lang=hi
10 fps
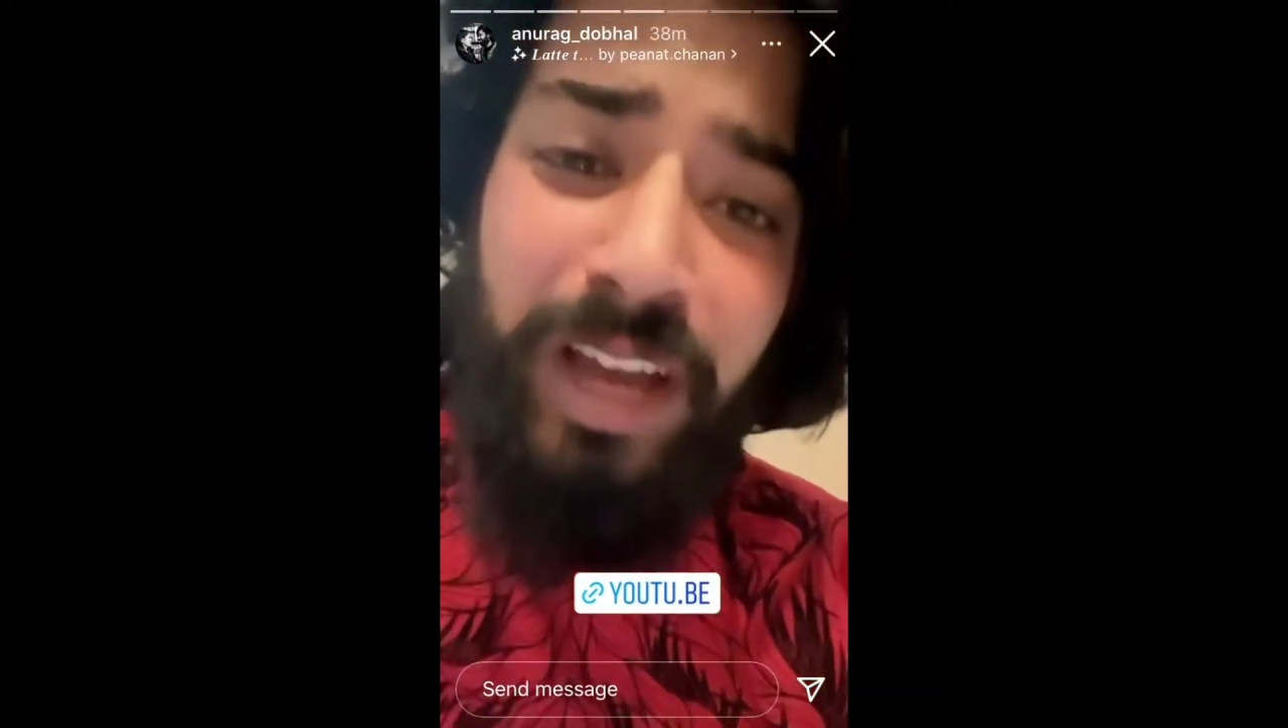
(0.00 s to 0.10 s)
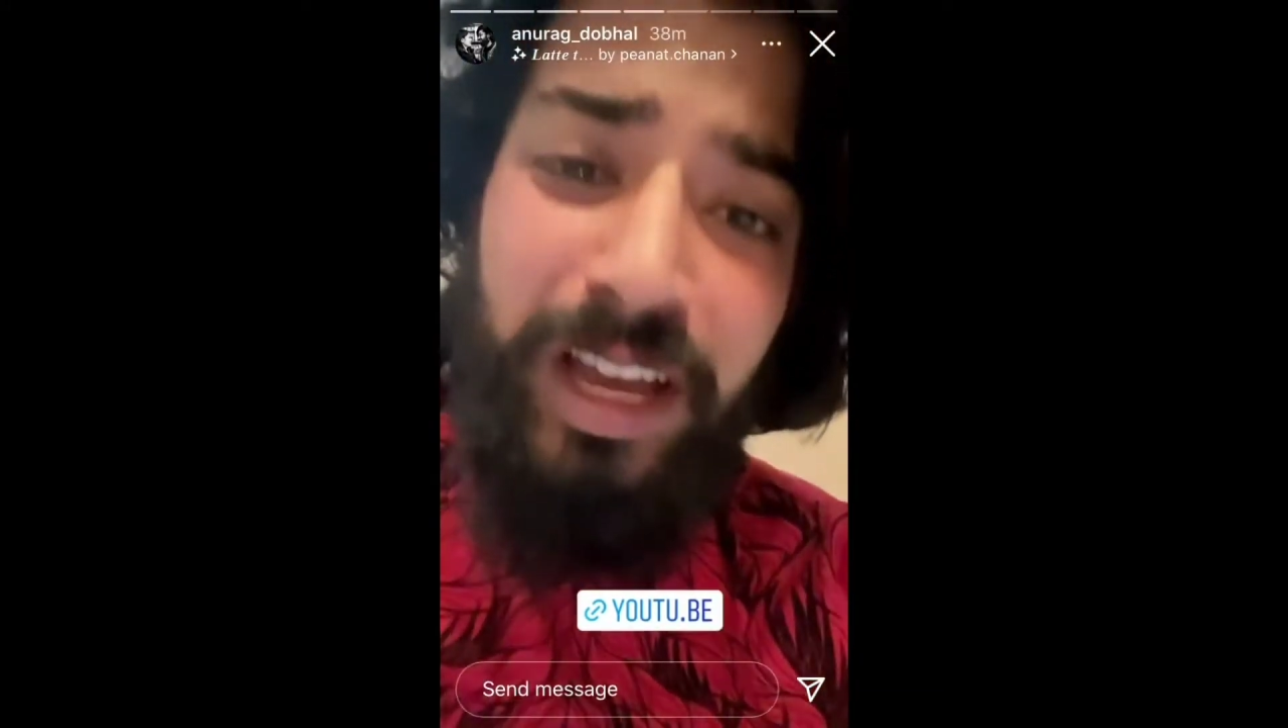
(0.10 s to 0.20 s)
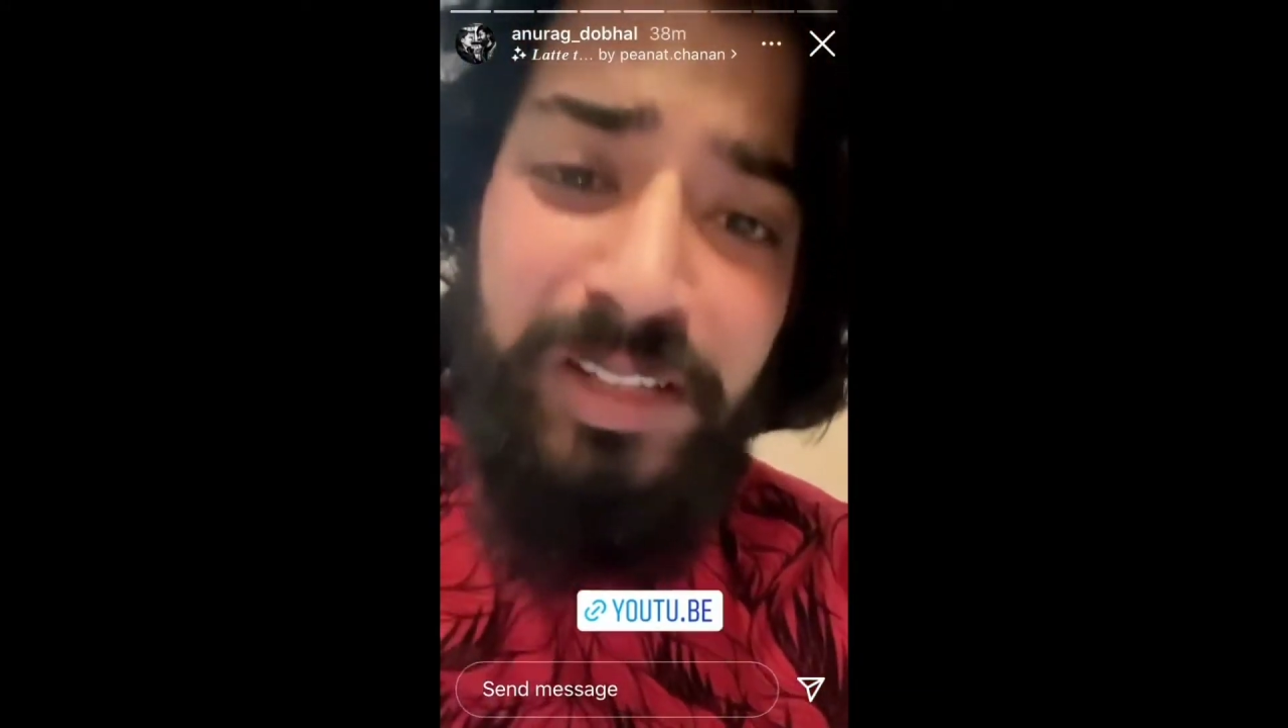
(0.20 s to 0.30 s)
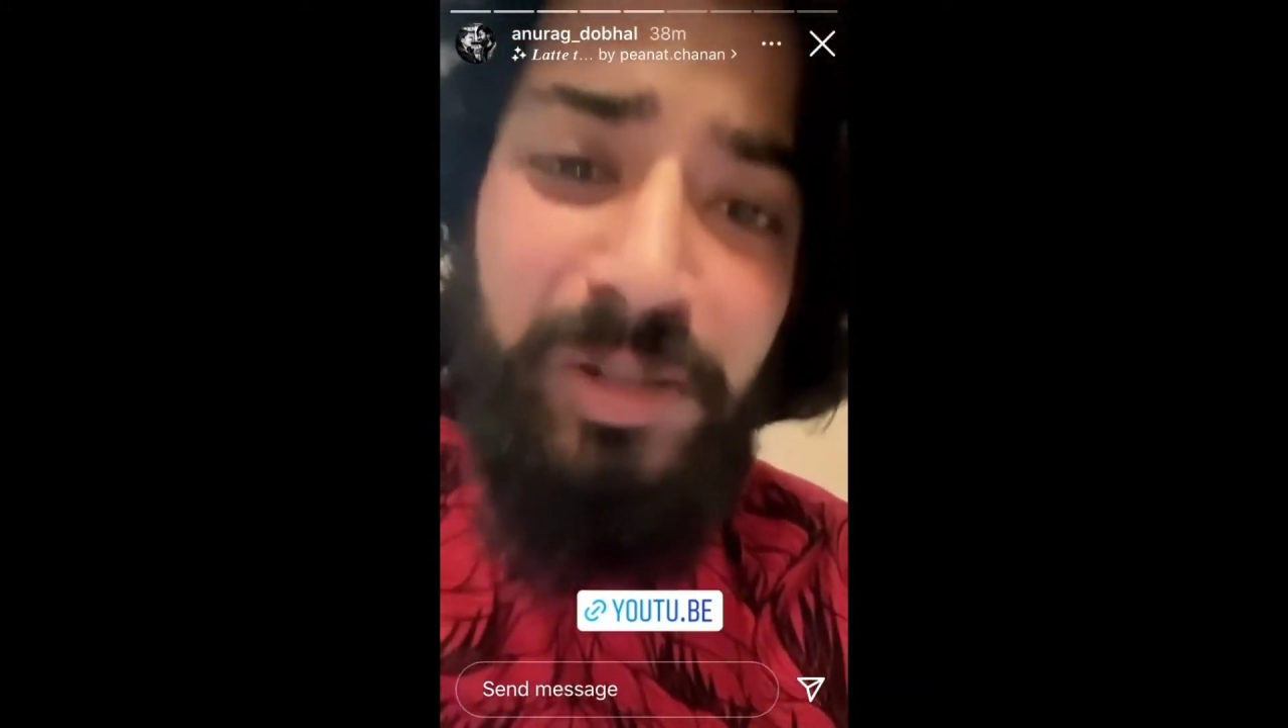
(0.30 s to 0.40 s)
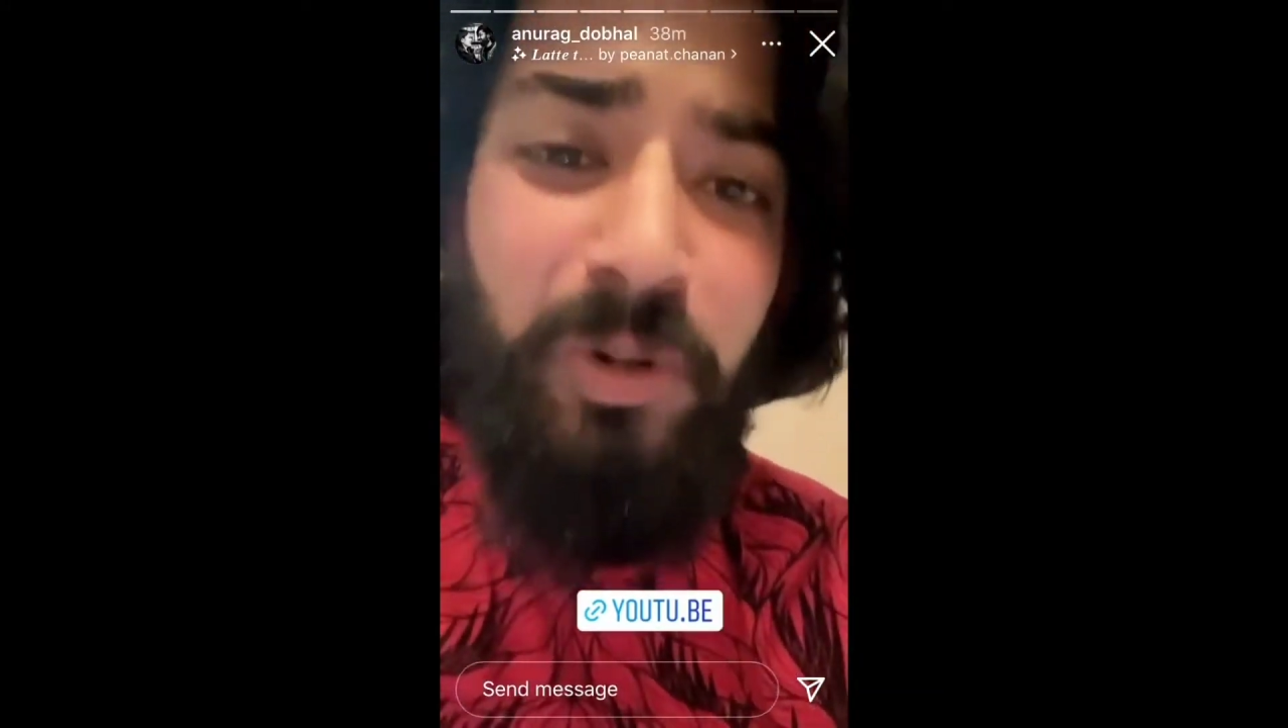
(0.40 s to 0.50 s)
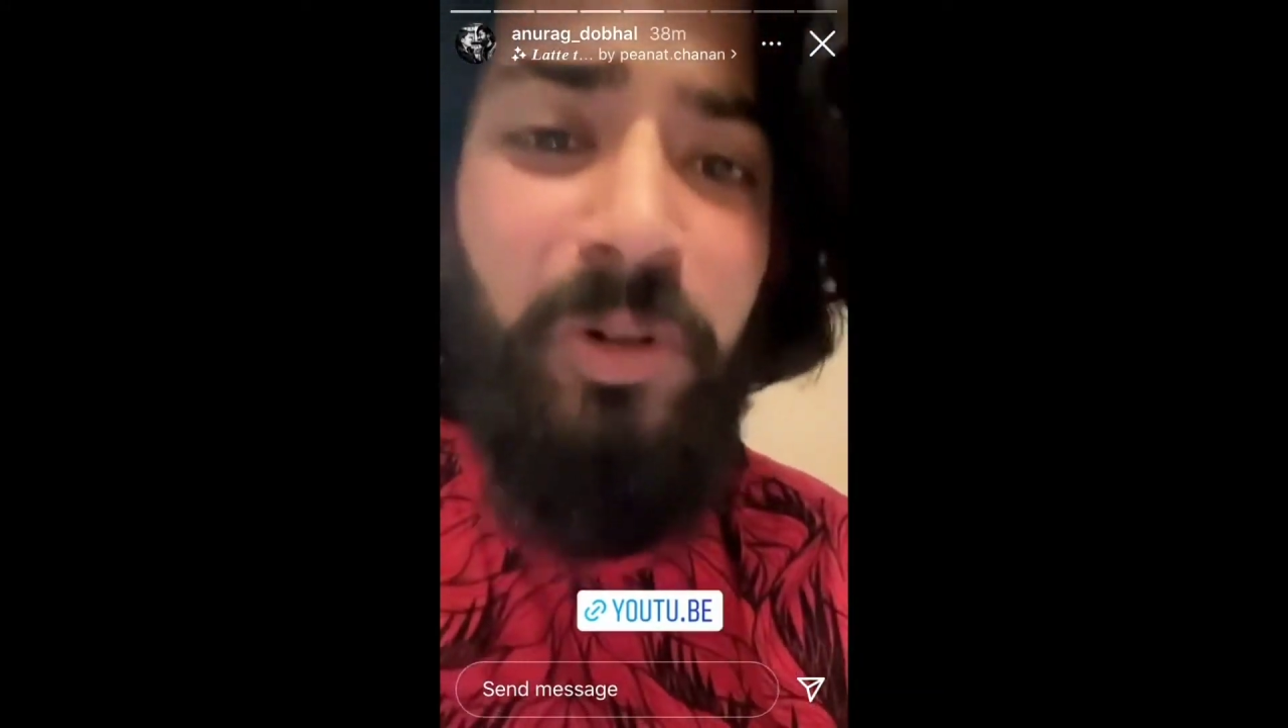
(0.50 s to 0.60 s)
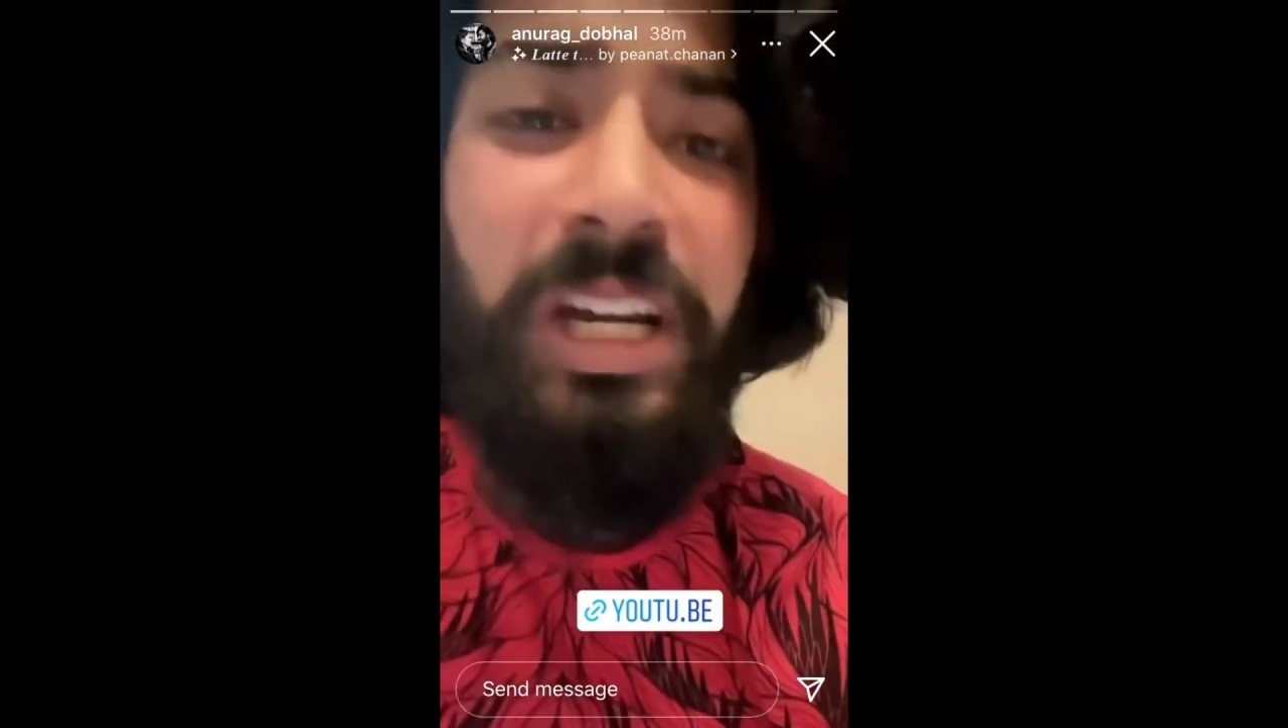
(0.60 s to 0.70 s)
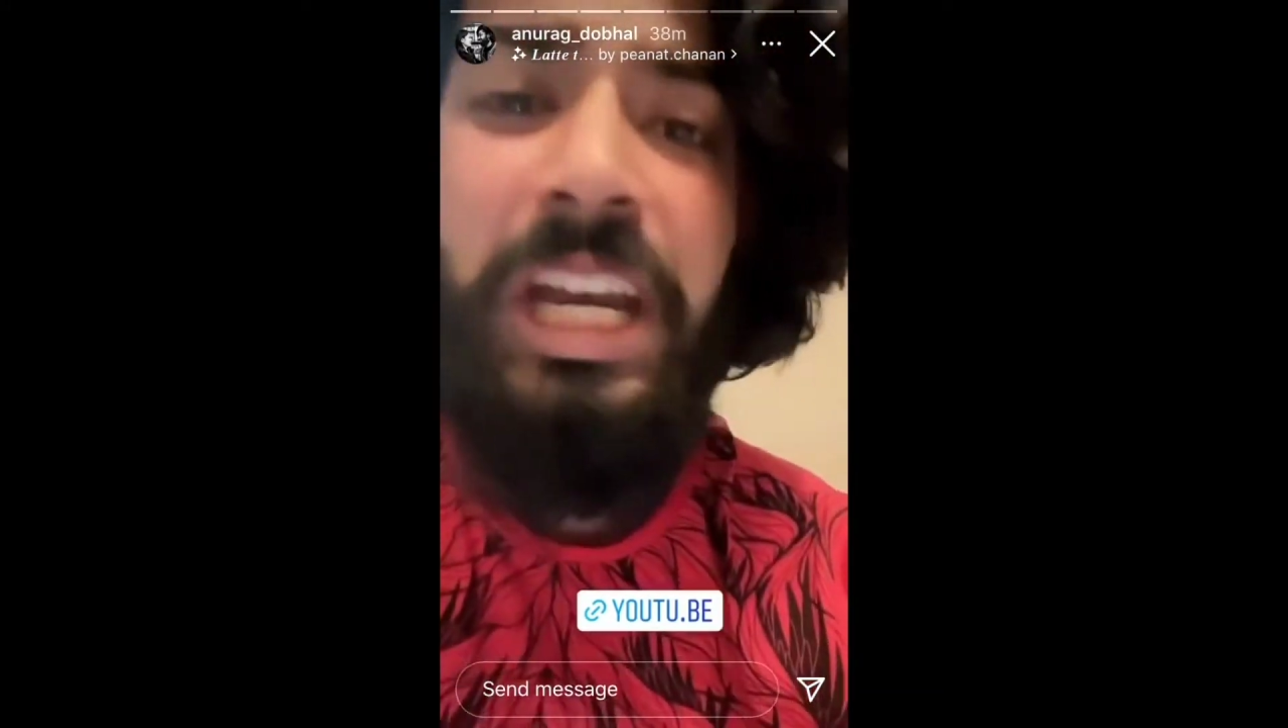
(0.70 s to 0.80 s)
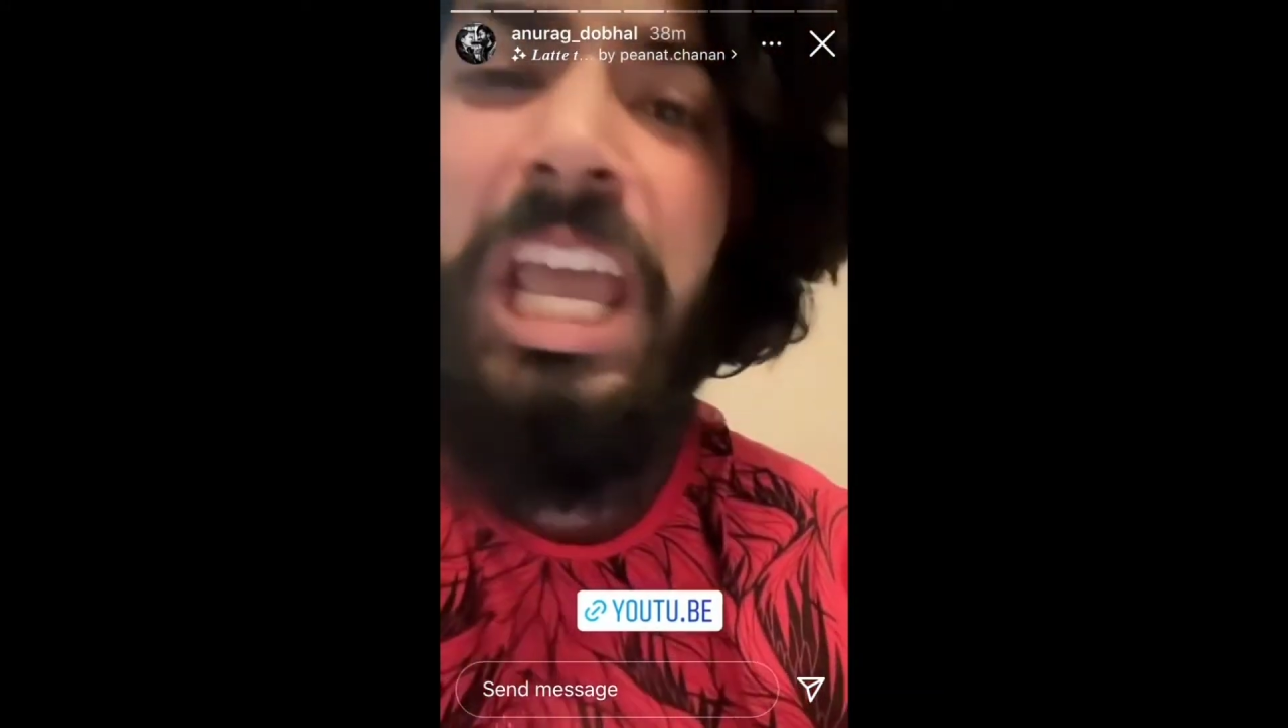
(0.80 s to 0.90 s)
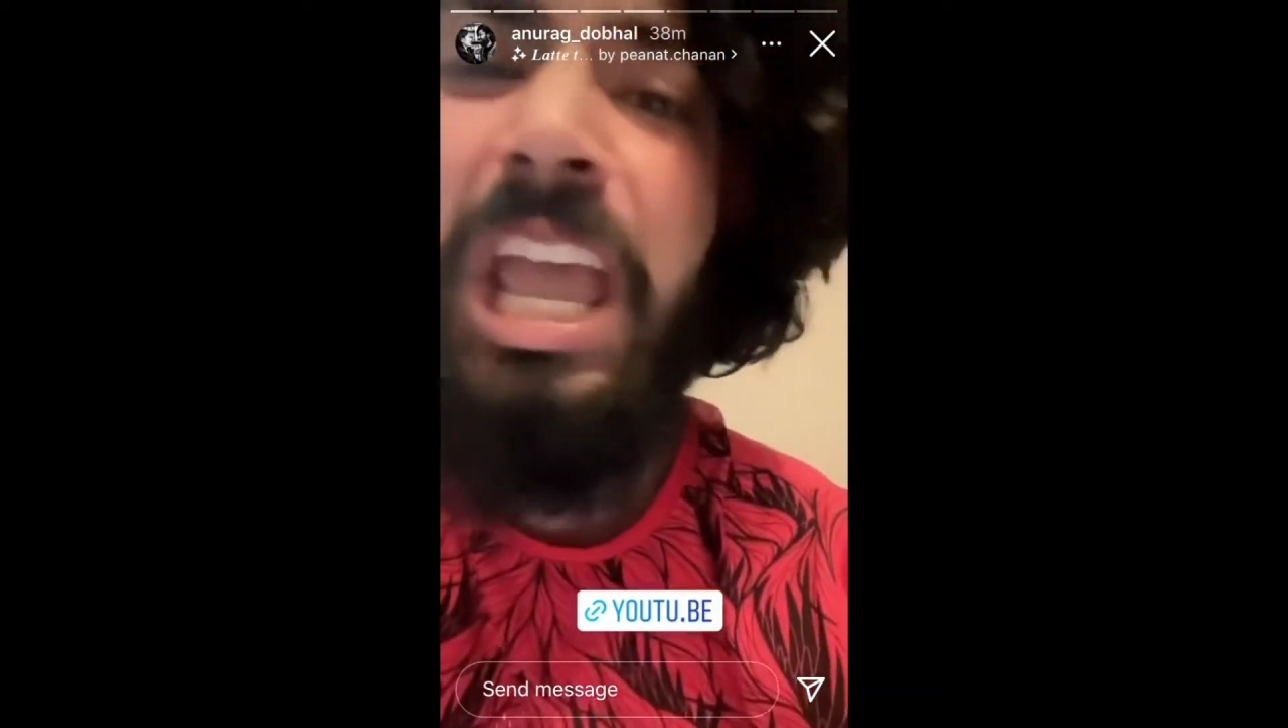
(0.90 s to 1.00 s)
वाइफ हैज़
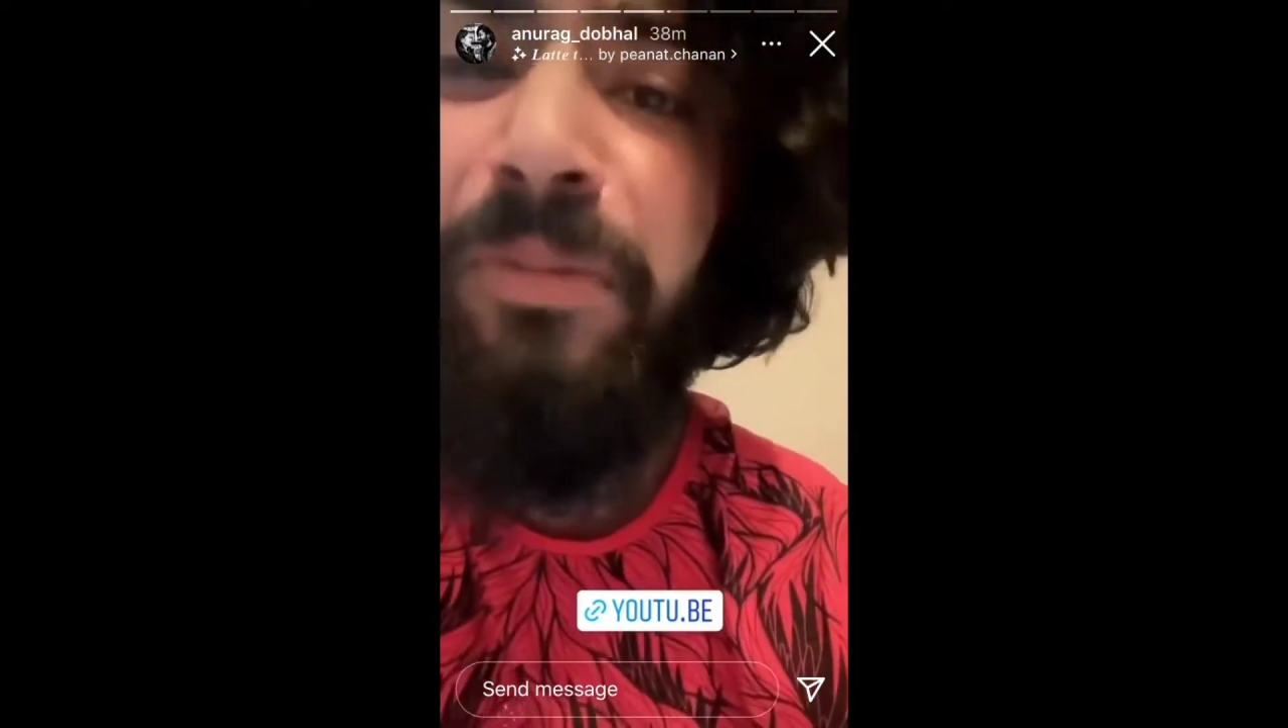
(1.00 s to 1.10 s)
अपलोडेड